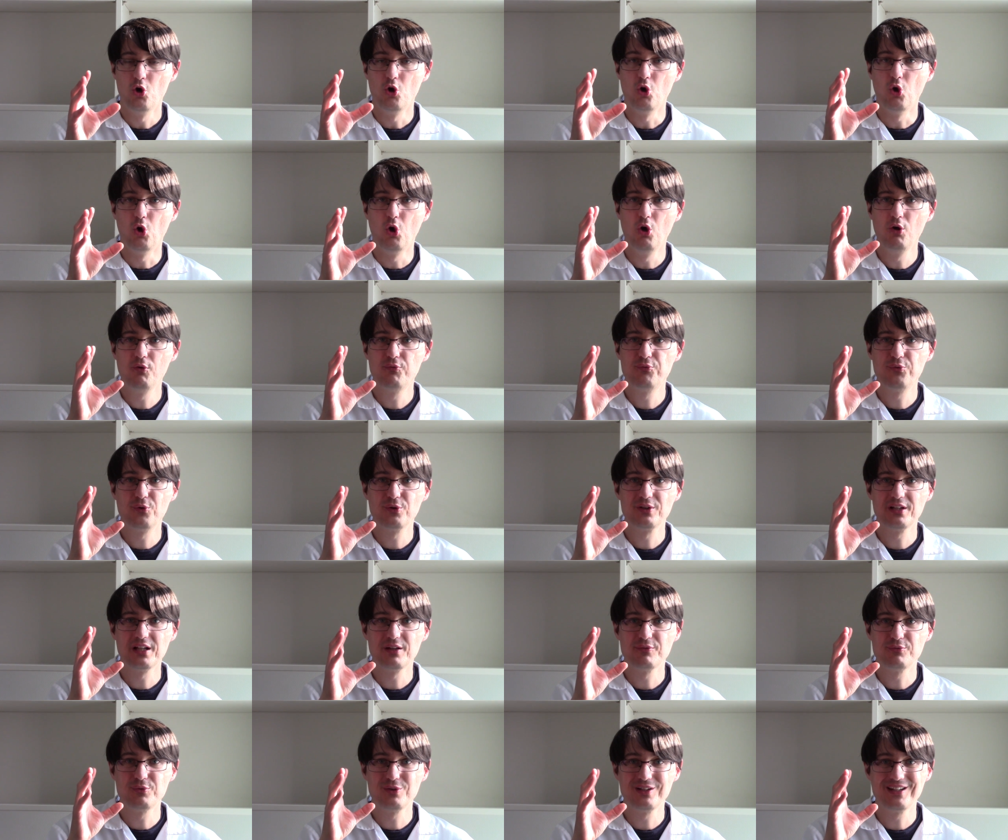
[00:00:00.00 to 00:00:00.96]
Eux font de
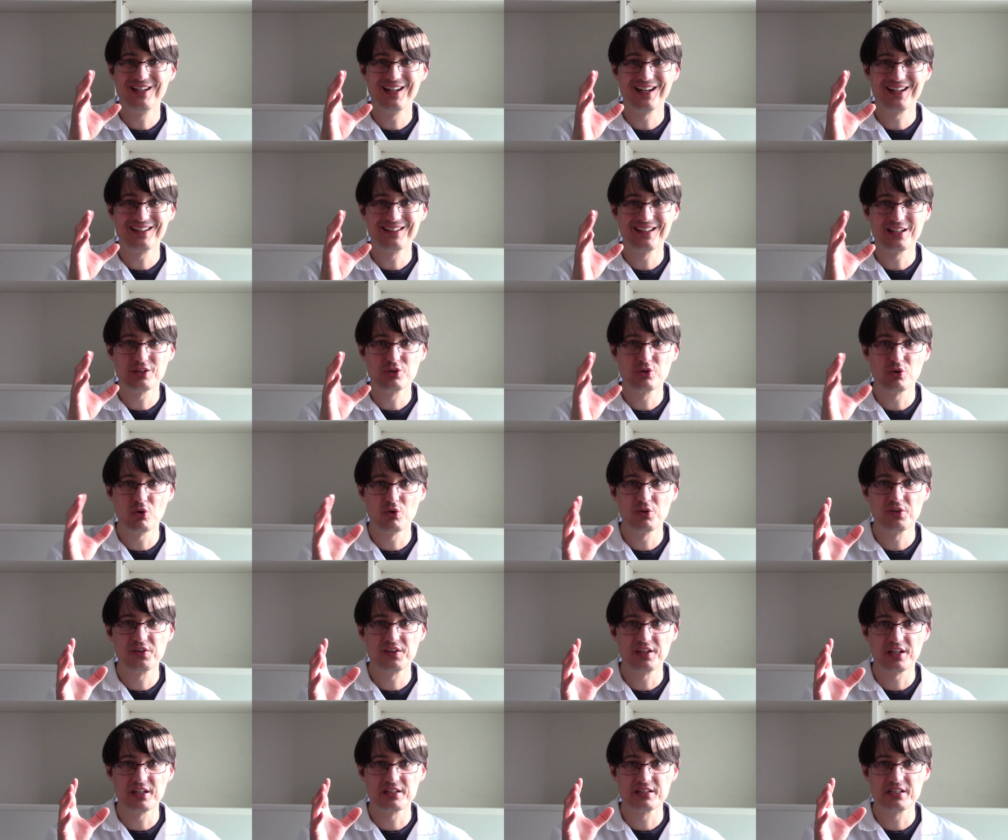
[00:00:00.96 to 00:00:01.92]
la vulgarisation
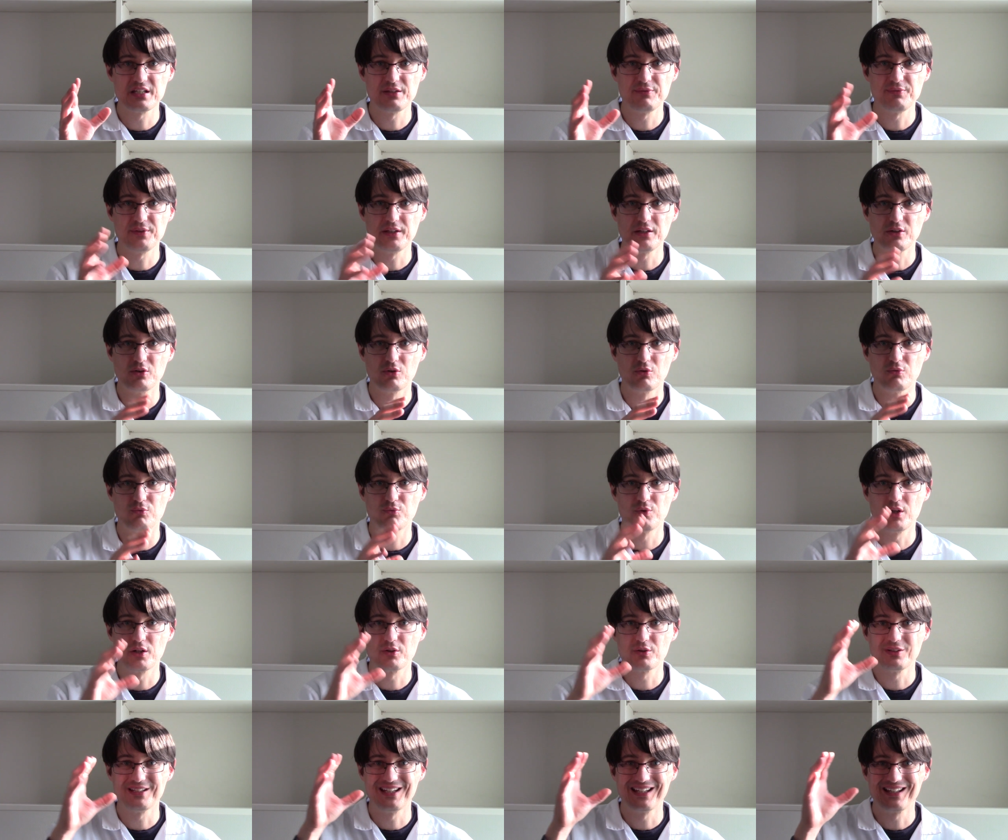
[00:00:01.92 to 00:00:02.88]
scientifique. On voit
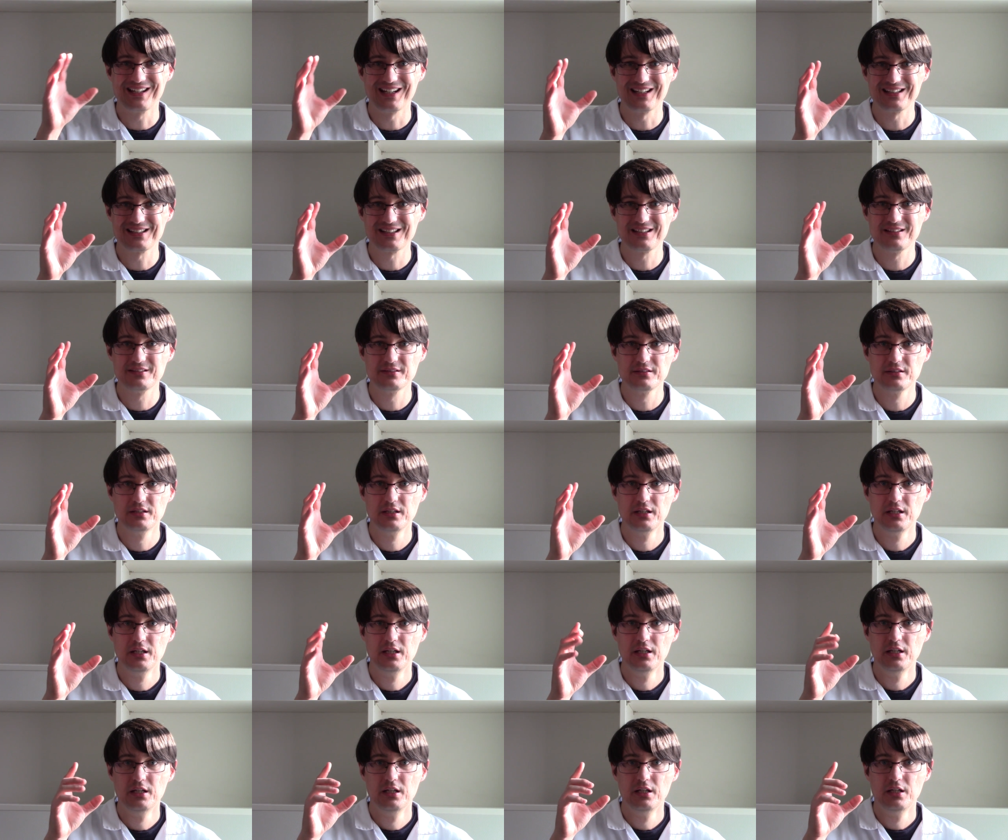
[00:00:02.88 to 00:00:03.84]
que des quatre,
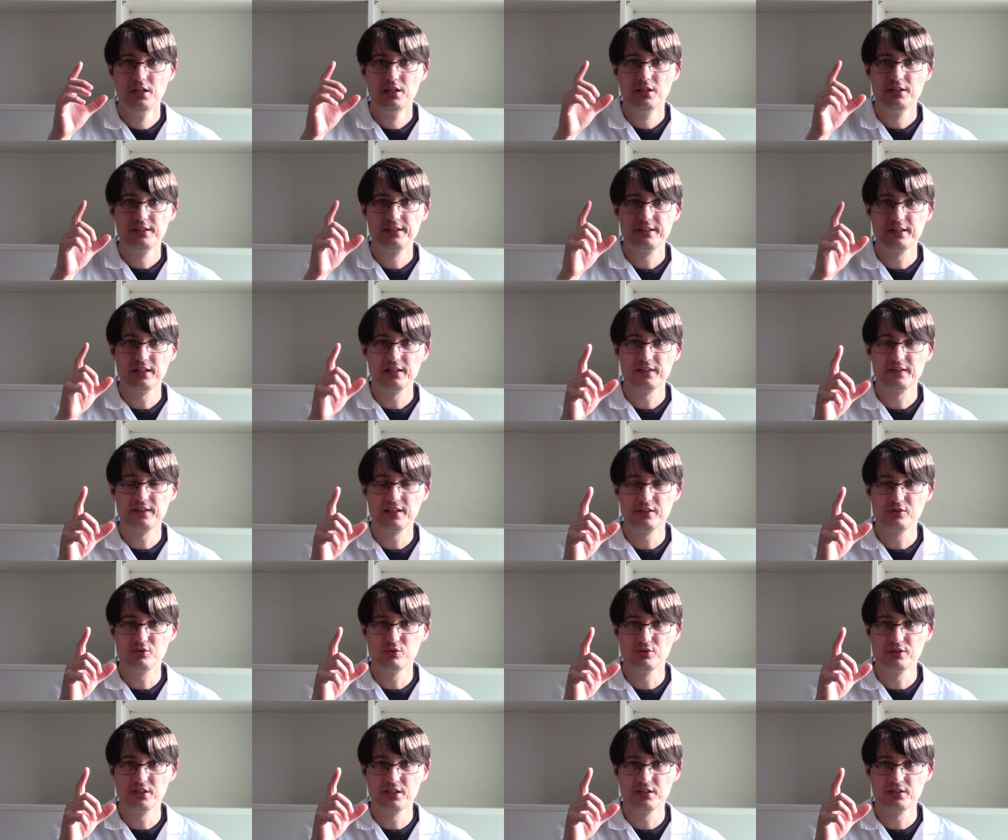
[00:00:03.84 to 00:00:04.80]
Science
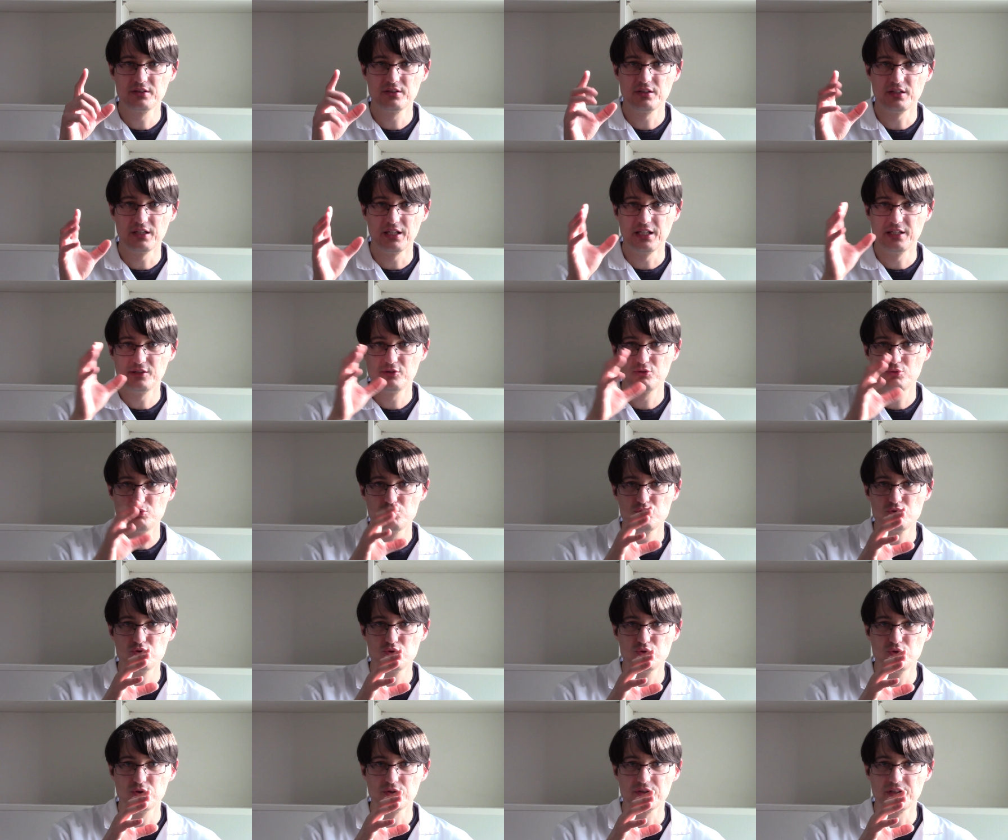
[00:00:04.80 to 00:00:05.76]
Étonnante est
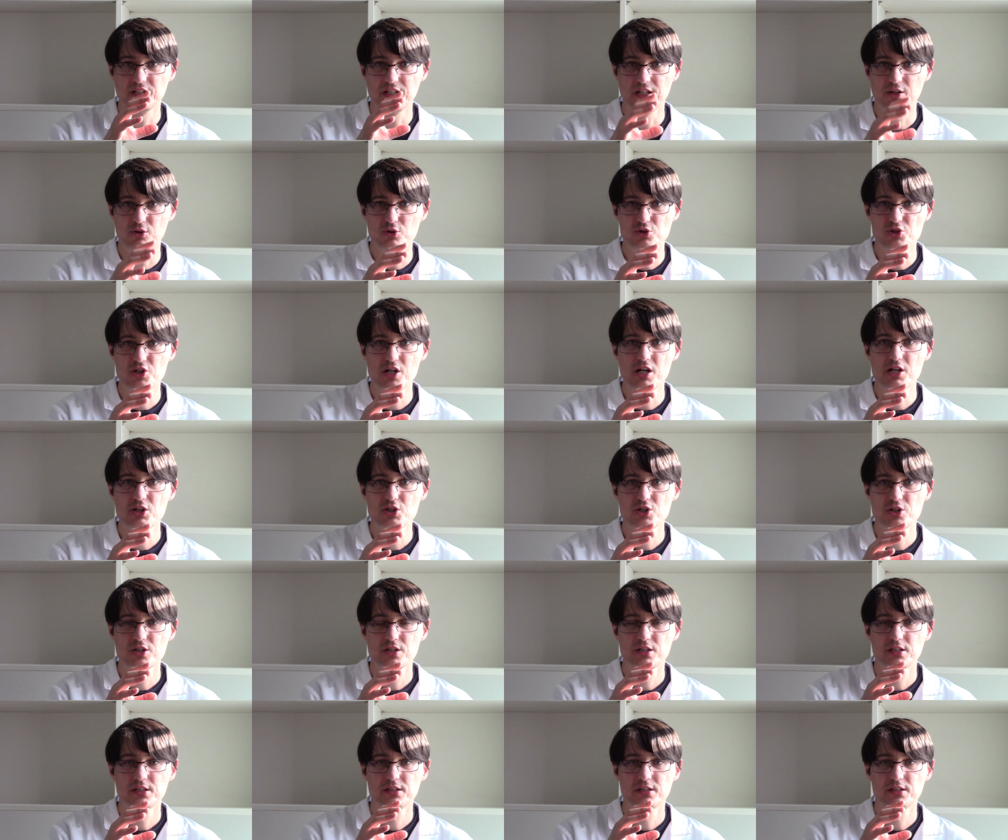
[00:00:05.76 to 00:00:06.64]
toujours dans la recherche,